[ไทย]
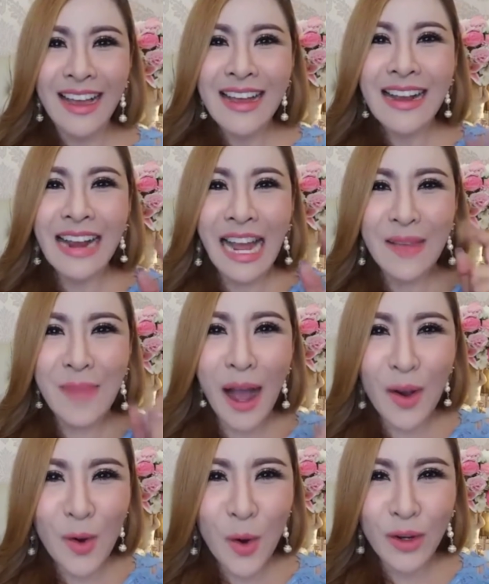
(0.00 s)
ใครบาง
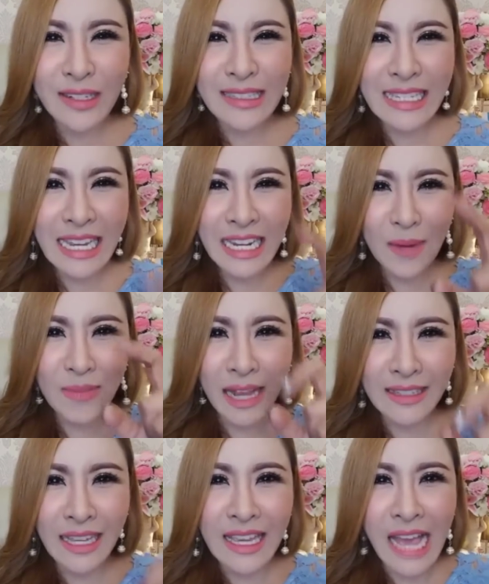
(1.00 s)
คนที่กำลัง
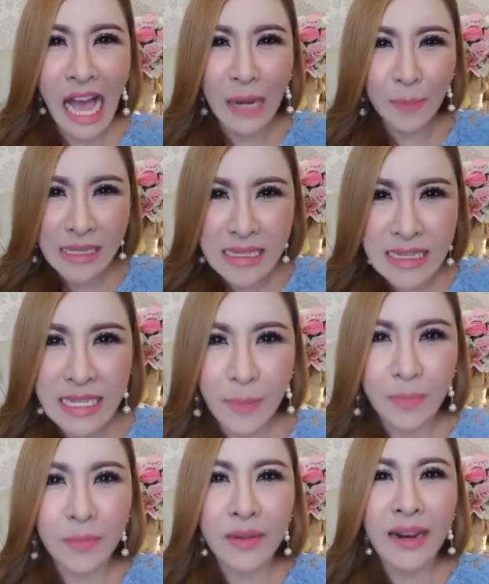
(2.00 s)
ทะยานไปสิบ
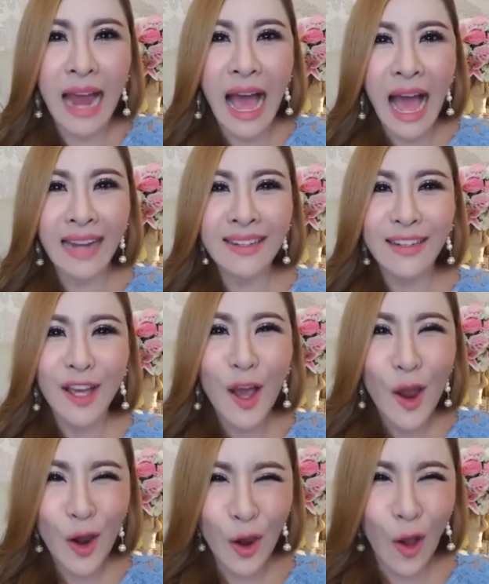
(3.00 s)
ล้าน
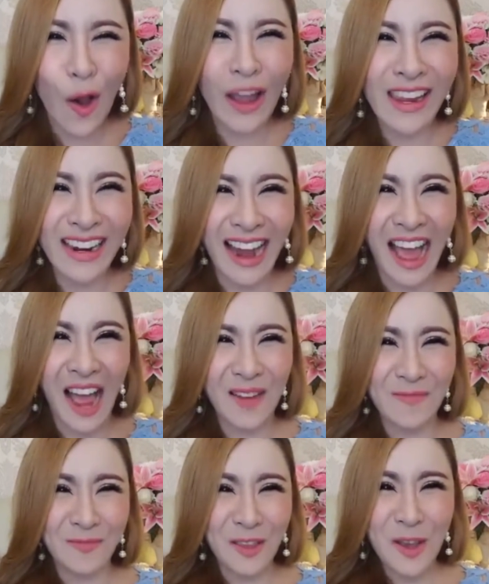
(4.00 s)
ร้อยล้าน
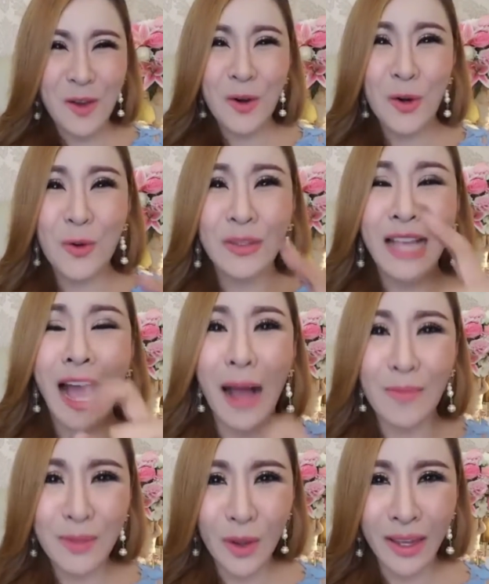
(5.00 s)
ครูถา
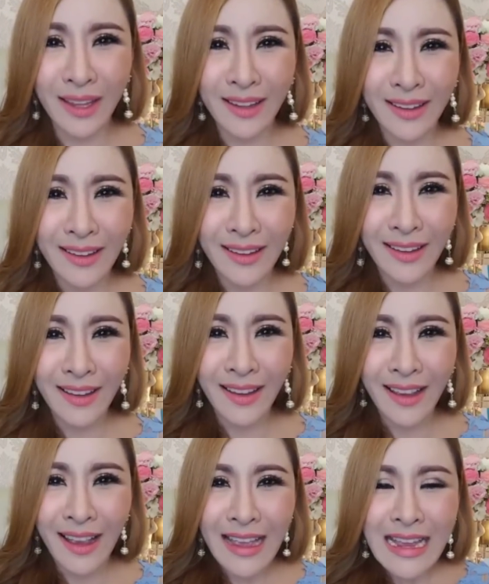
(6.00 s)
มหน่อย
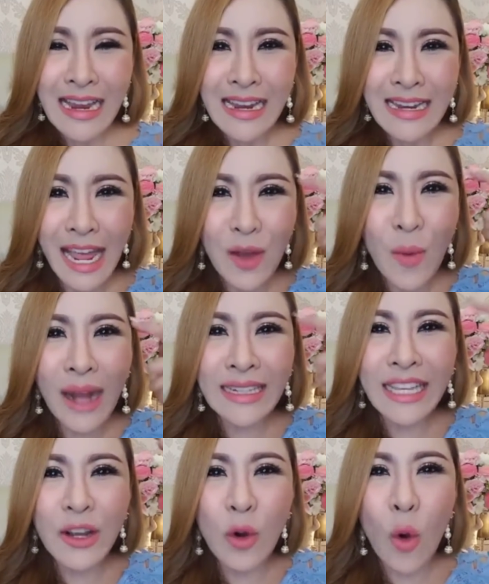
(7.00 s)
ในวัน
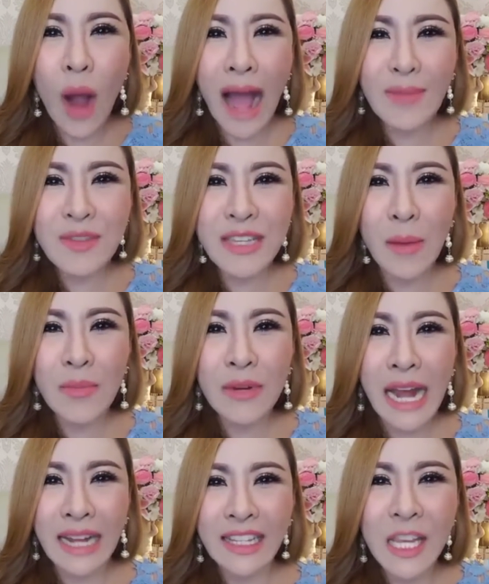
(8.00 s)
ที่ความสำ
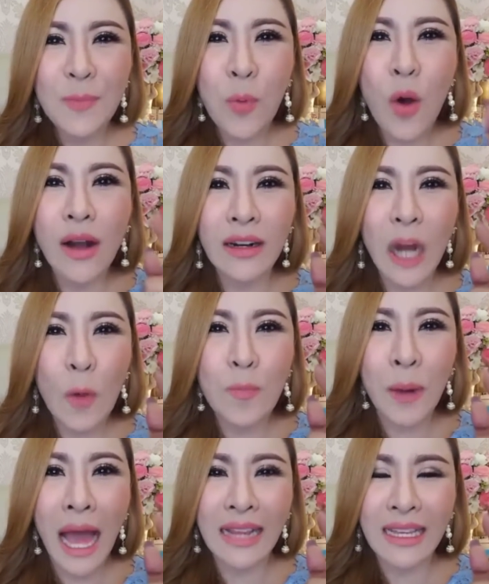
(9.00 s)
เร็จที่พวกเราป
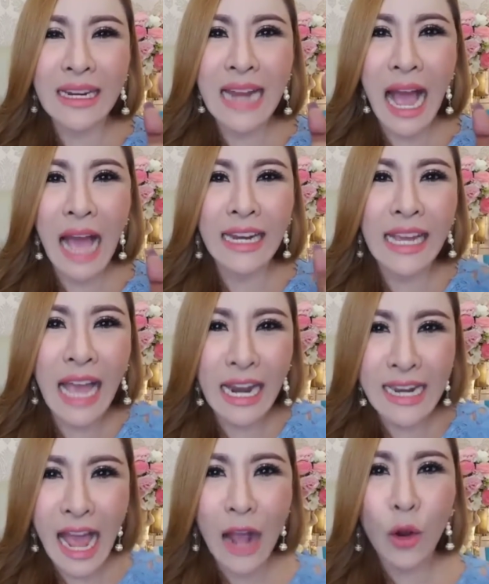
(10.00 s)
รารถนาในอ
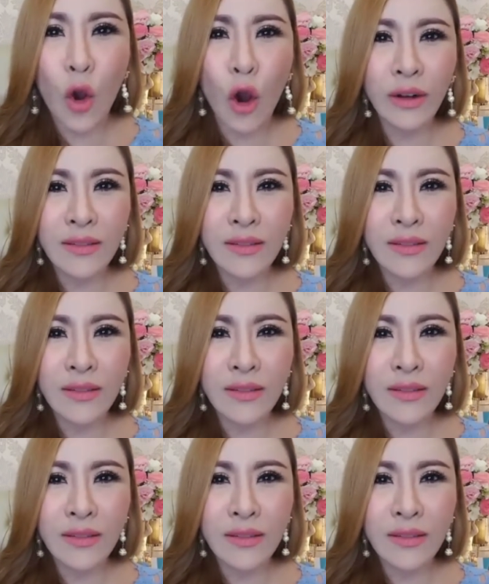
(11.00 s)
นาคต